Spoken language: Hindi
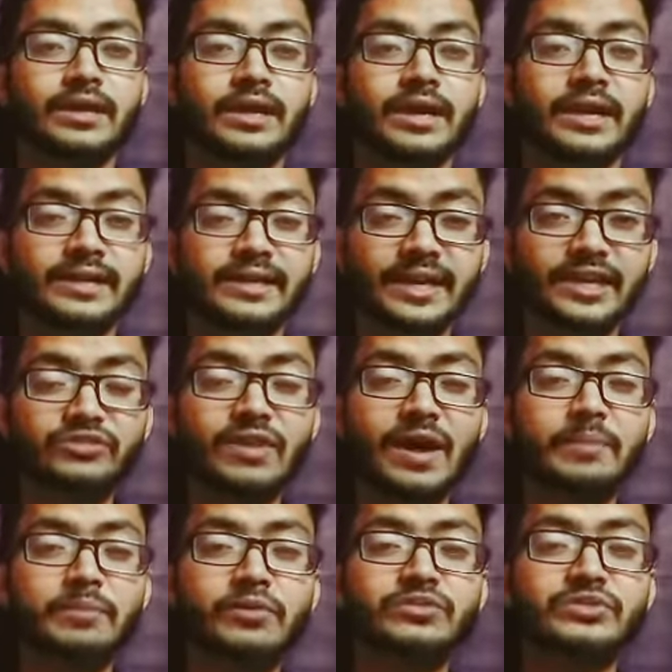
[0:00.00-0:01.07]
इंटरनेट तो
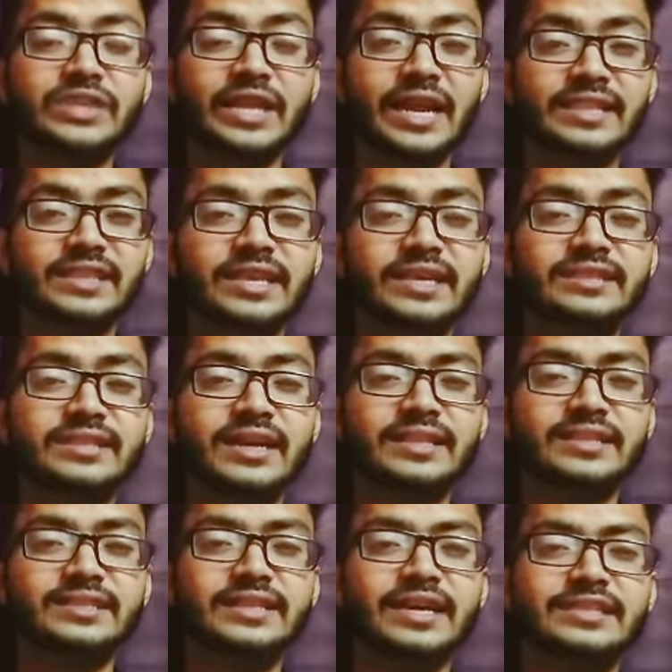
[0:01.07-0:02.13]
आप लोग चलाते ही साथ ही
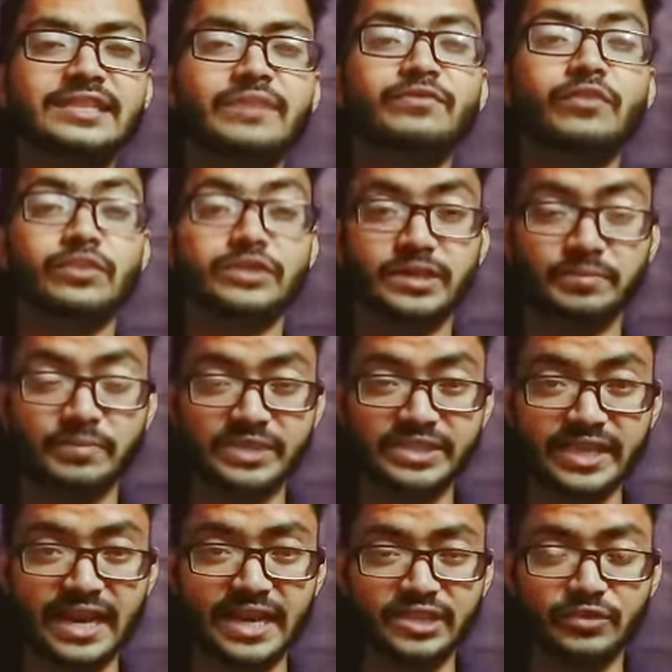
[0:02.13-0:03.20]
साथ आप व्हाट्सएप भी
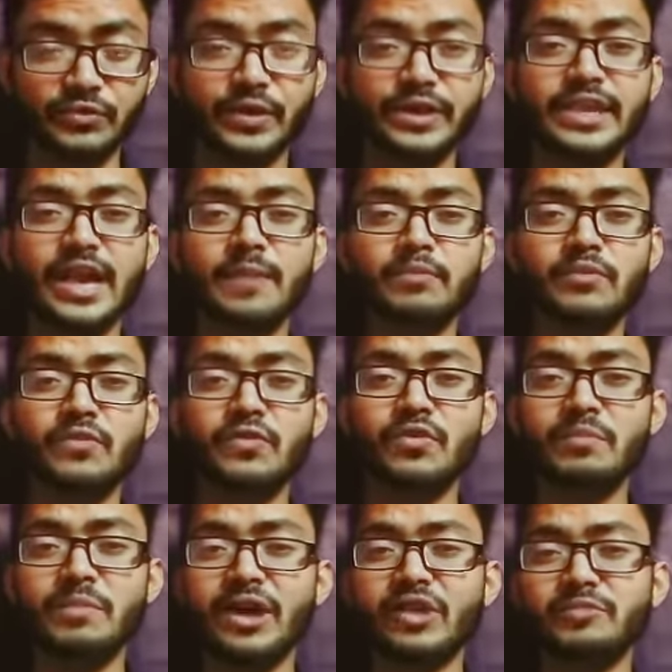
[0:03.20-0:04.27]
चलाते होंगे क्या आप लोगों को
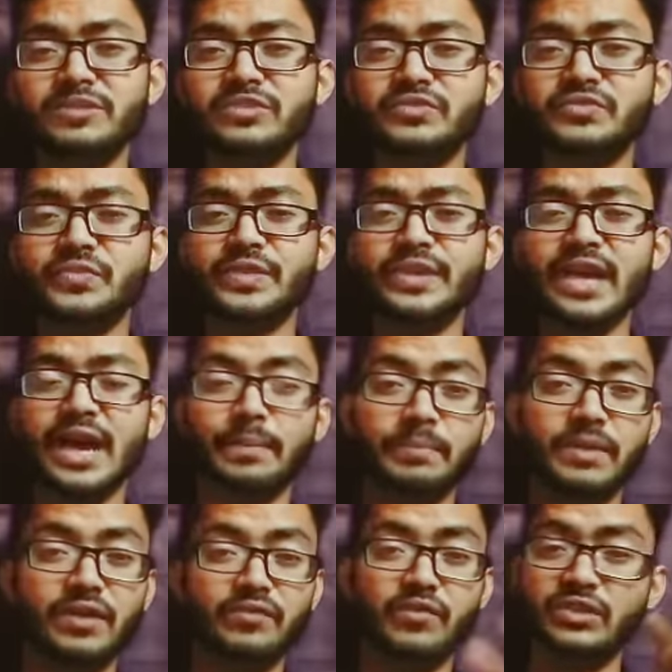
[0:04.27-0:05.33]
मालूम है दोस्तों कि
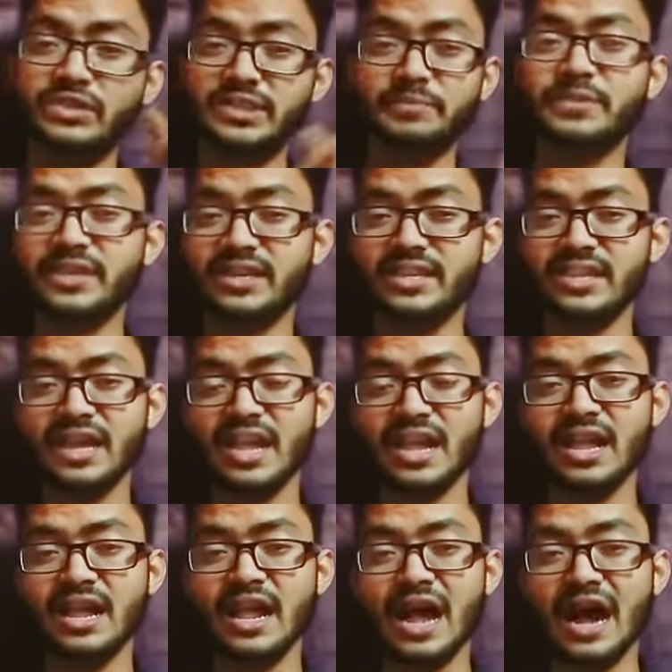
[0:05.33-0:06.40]
आपका व्हाट्सएप के जरिए
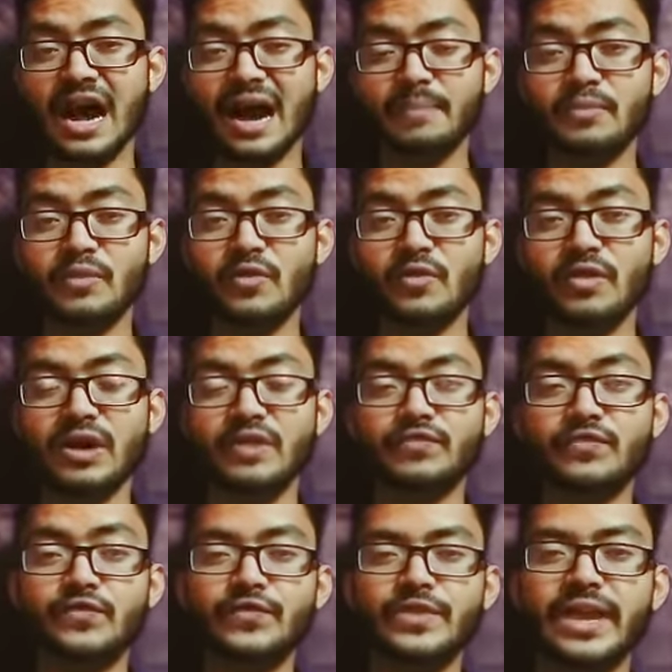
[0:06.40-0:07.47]
आप लोगों का
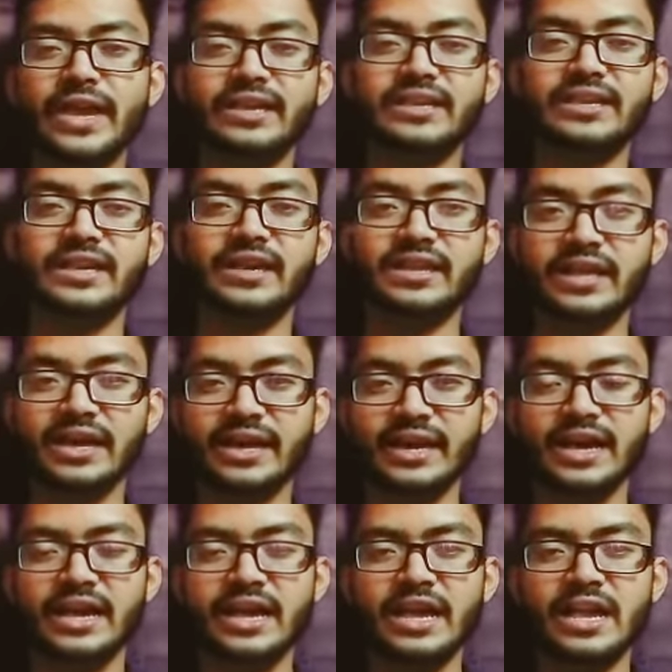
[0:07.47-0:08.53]
फ़ोन हैक किया जा रहा
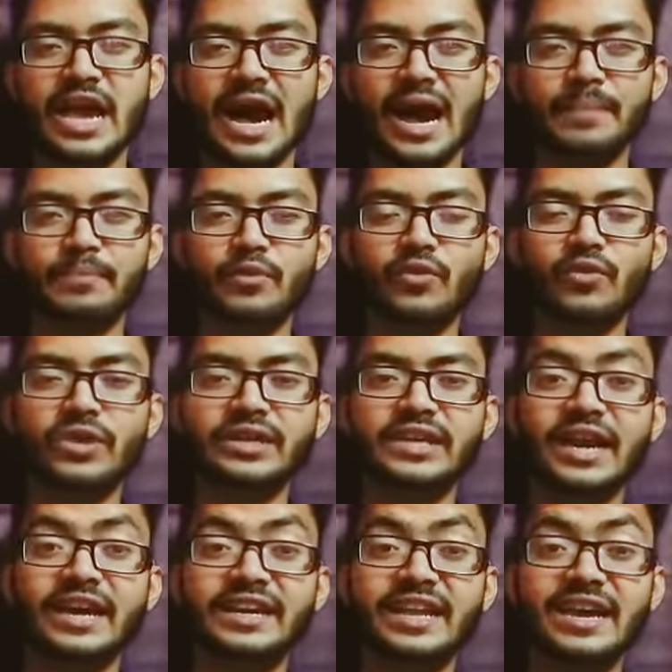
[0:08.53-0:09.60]
है आप लोगों का
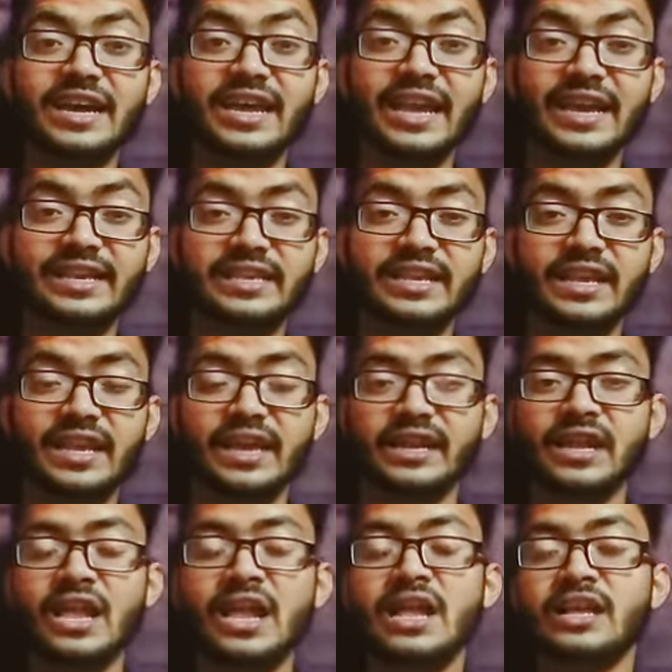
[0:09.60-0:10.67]
डाटा हैक किया जा रहा
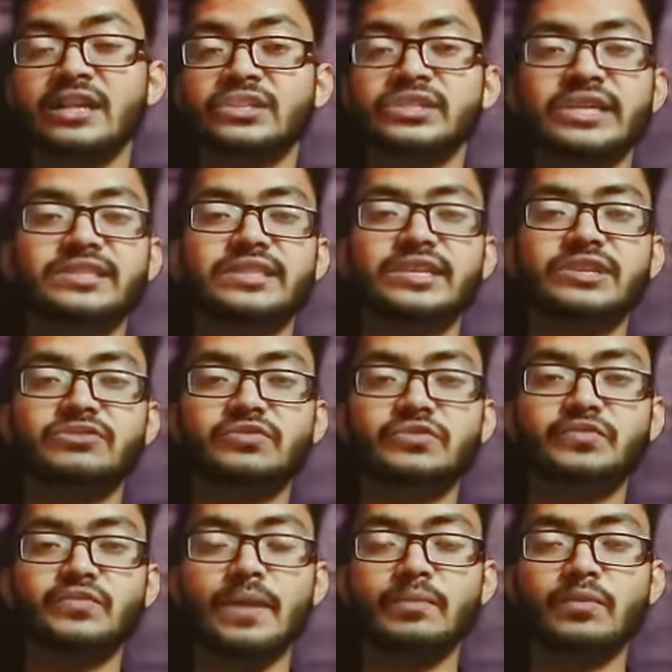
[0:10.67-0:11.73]
है जैसा कि
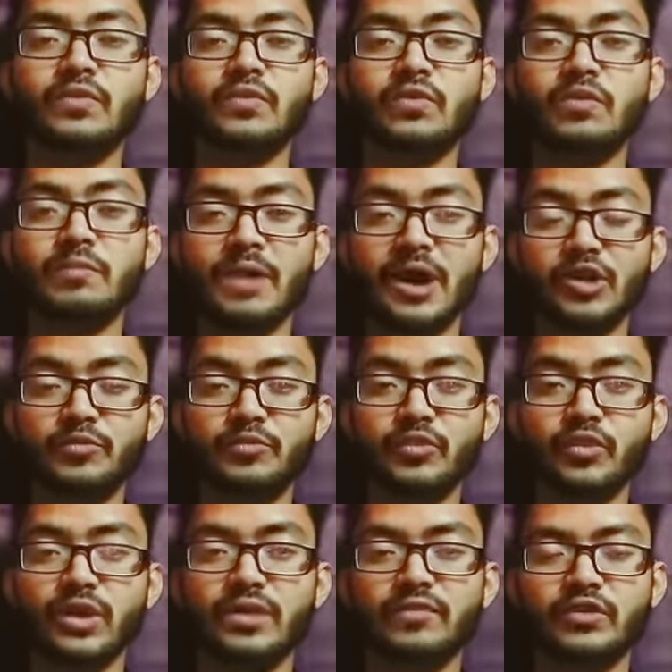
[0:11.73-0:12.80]
दोस्तों आप लोगों को मालूम ही
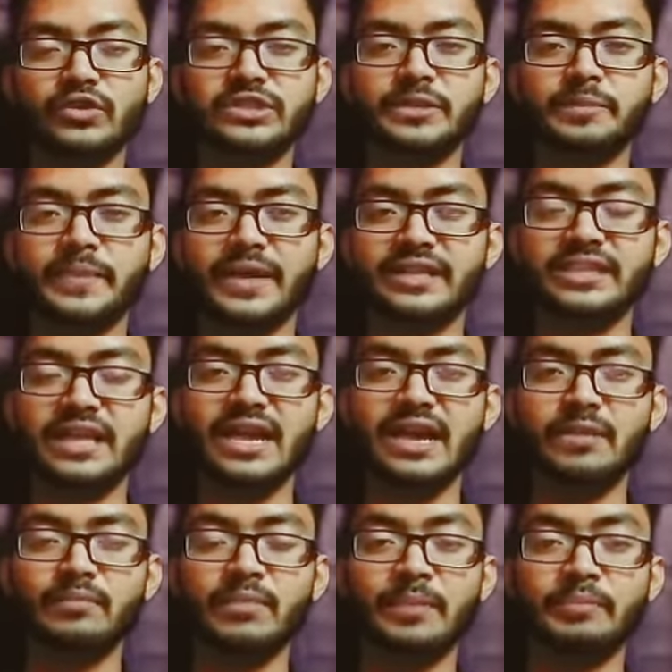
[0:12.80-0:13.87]
होगा व्हाट्सएप कहता है
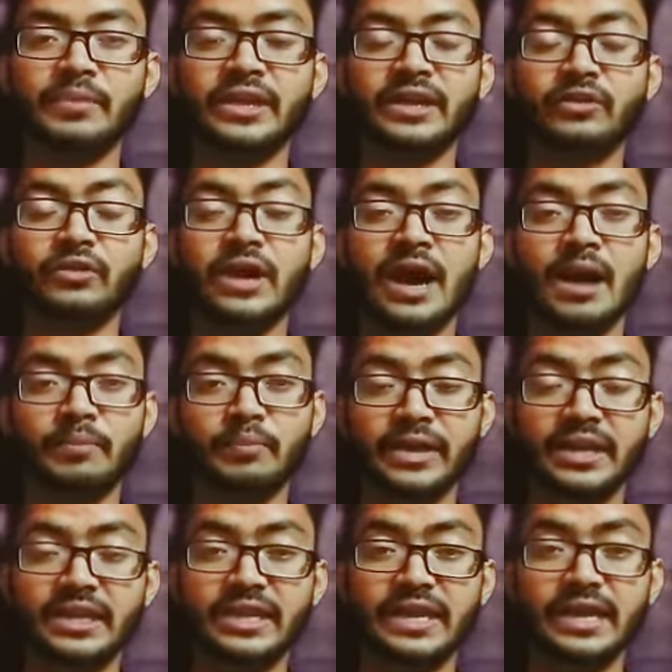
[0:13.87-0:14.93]
हम आप ले आपके
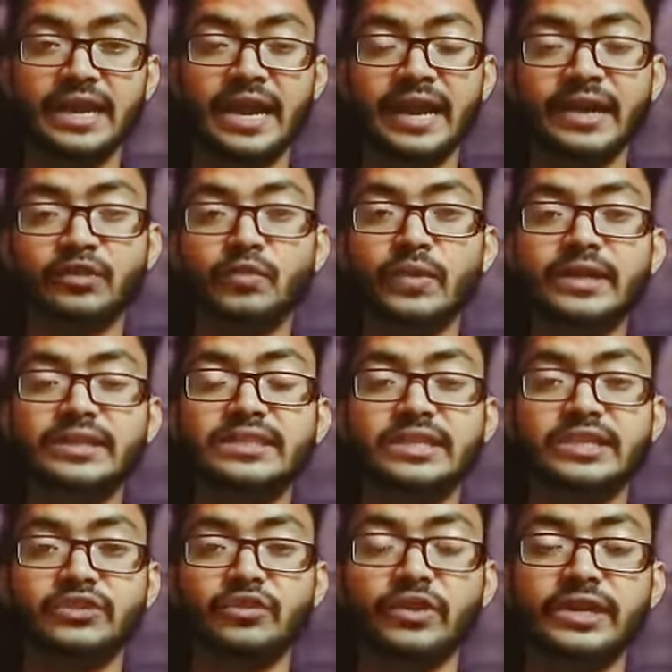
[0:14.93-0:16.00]
लिए एंड टू एंड
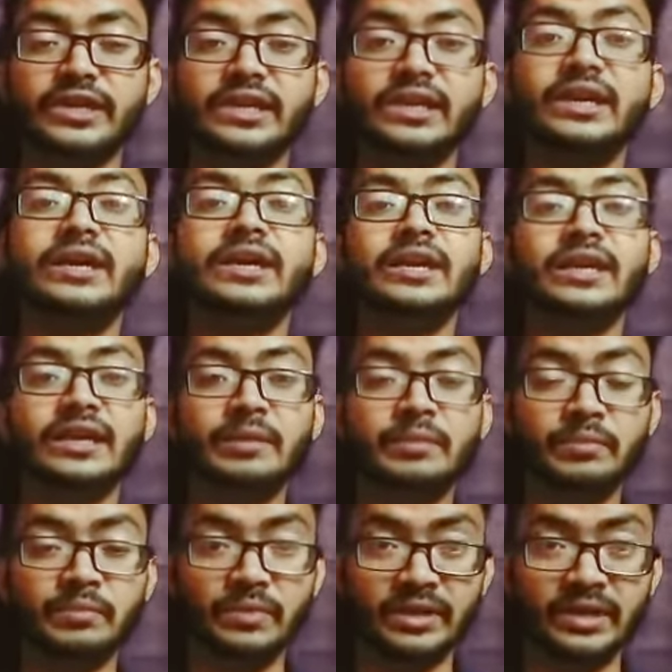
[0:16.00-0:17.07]
सिक्योरिटी
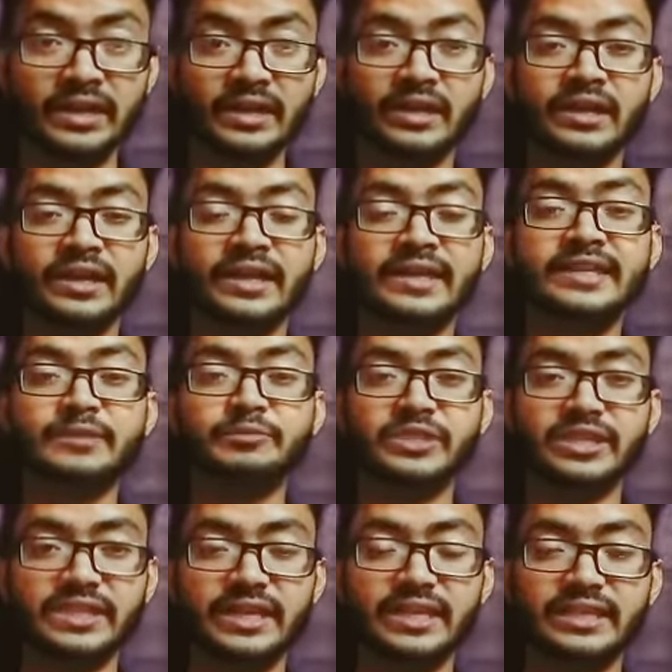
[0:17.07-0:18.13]
इंक्रिप्शन
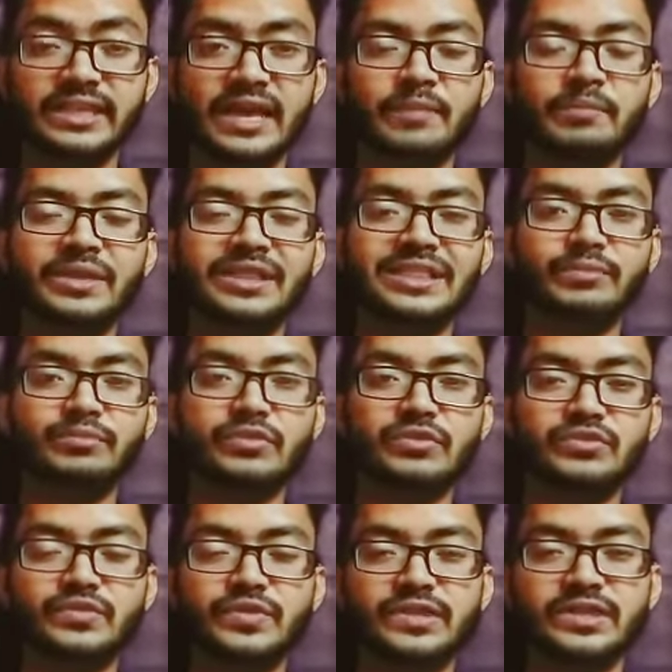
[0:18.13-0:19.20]
देते हैं मतलब
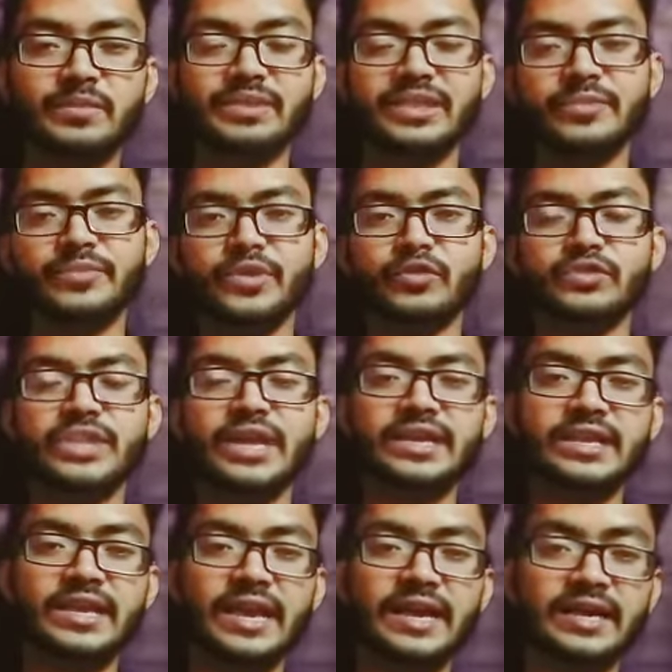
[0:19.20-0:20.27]
दोस्तों इसका मतलब ये होता है
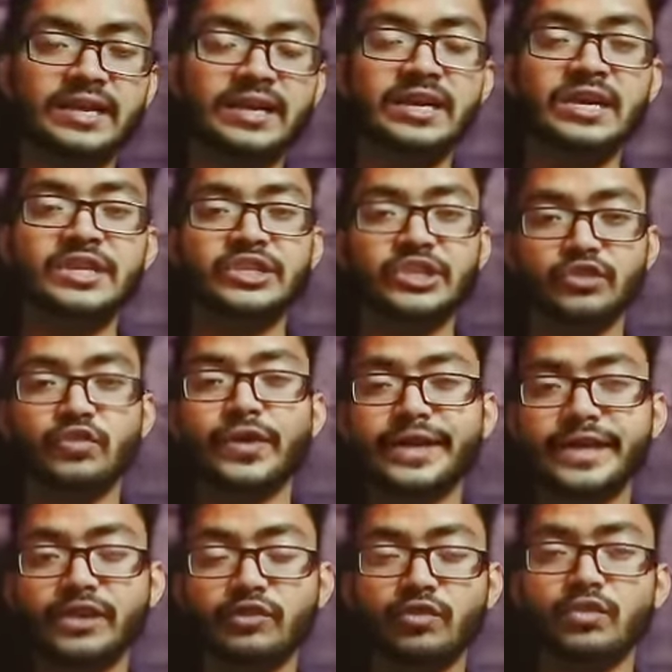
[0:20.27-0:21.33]
कि एक सिक्योरिटी
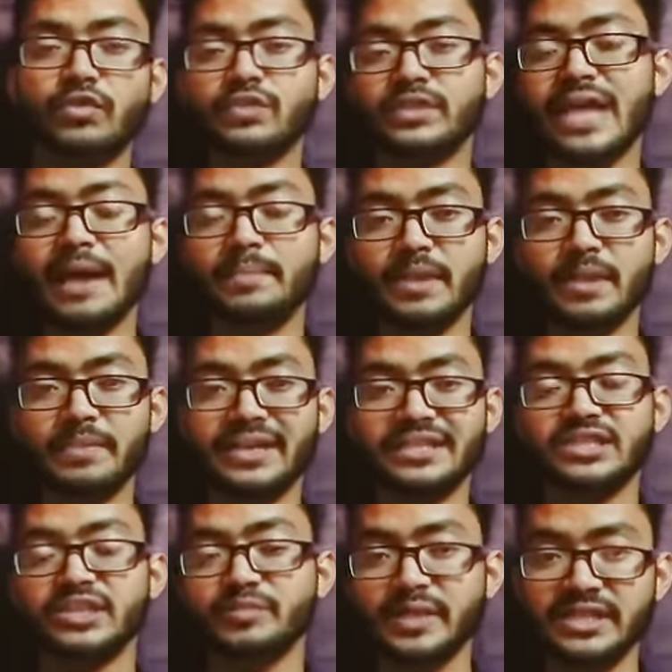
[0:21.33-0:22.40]
कोड होता है आपने
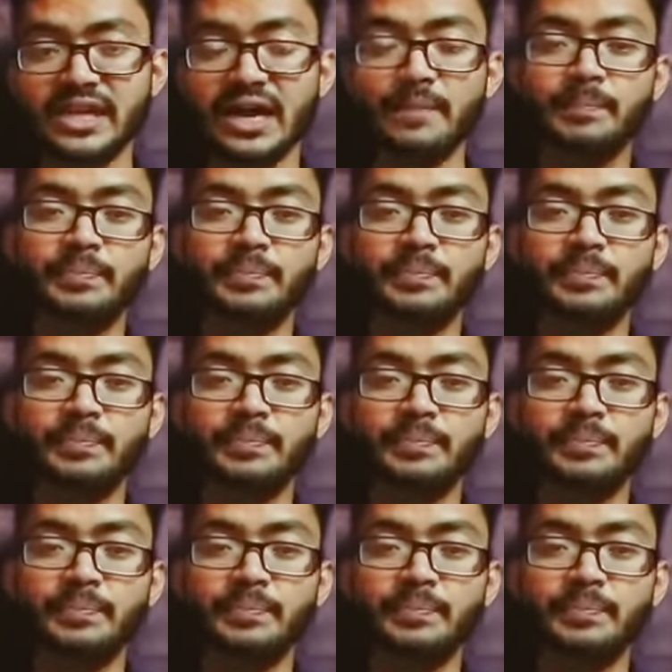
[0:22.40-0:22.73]
मैसेज भेजा